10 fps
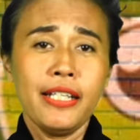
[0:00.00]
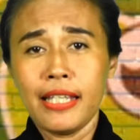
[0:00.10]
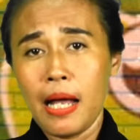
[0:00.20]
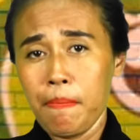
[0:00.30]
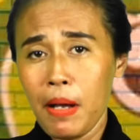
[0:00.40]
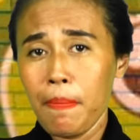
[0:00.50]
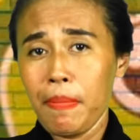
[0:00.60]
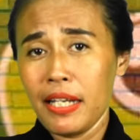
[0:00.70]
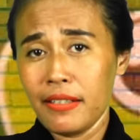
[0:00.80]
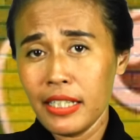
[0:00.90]
ditambah
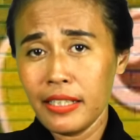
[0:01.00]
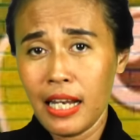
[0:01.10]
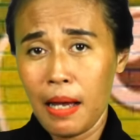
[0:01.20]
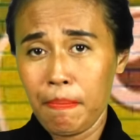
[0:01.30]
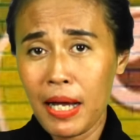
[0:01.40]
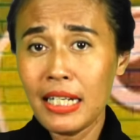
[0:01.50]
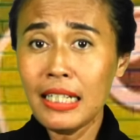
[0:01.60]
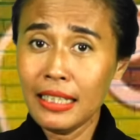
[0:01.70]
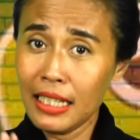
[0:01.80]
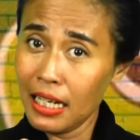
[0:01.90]
PSI
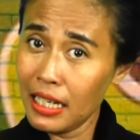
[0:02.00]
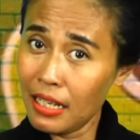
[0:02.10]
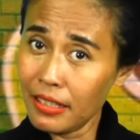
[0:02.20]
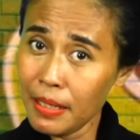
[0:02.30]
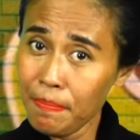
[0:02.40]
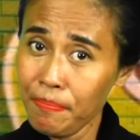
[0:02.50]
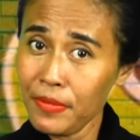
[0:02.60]
8 dan Nasdem